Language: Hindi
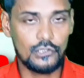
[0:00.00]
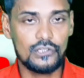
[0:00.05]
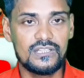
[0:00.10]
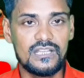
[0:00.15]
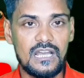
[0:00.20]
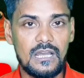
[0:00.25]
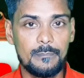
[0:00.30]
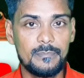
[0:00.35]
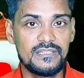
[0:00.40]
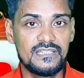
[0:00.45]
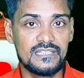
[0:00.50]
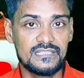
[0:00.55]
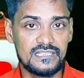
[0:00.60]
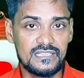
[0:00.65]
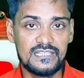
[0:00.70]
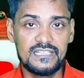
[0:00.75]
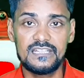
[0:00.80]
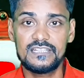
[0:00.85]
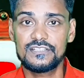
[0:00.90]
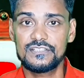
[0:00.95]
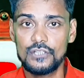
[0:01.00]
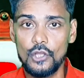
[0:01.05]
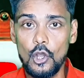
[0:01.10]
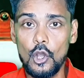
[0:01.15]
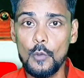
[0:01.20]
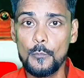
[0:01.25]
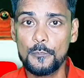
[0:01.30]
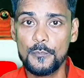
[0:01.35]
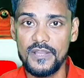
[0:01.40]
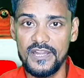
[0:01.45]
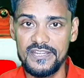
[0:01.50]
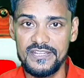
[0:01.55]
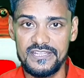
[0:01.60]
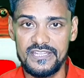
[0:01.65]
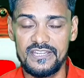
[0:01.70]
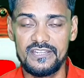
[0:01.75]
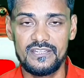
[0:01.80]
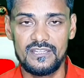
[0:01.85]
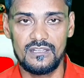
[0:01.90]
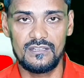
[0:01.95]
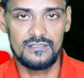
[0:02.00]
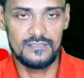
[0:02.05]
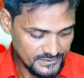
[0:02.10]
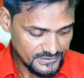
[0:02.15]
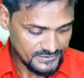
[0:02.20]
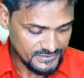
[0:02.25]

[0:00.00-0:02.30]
और यहाँ पर देखेंगे टॉप कंटेंट